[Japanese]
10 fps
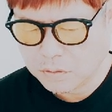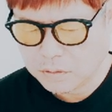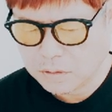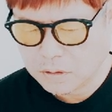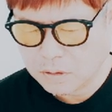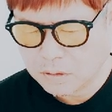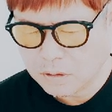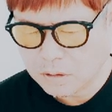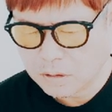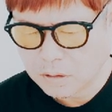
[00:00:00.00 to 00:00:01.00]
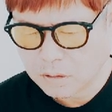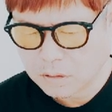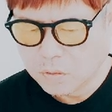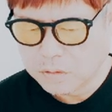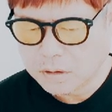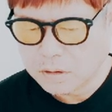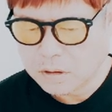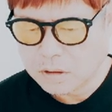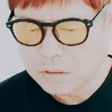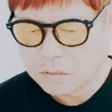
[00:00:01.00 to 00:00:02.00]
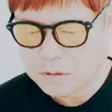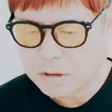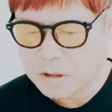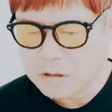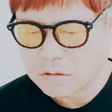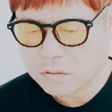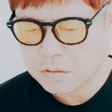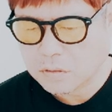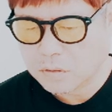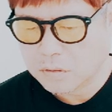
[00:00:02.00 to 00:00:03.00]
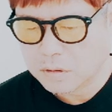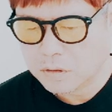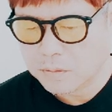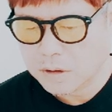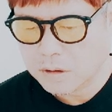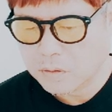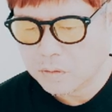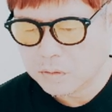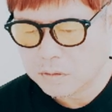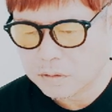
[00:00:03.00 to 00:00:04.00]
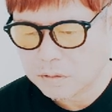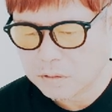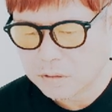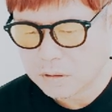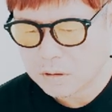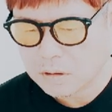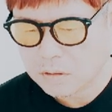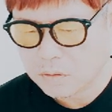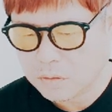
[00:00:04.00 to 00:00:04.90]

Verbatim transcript: を言ってて、大阪の堺市というところで生まれ、大阪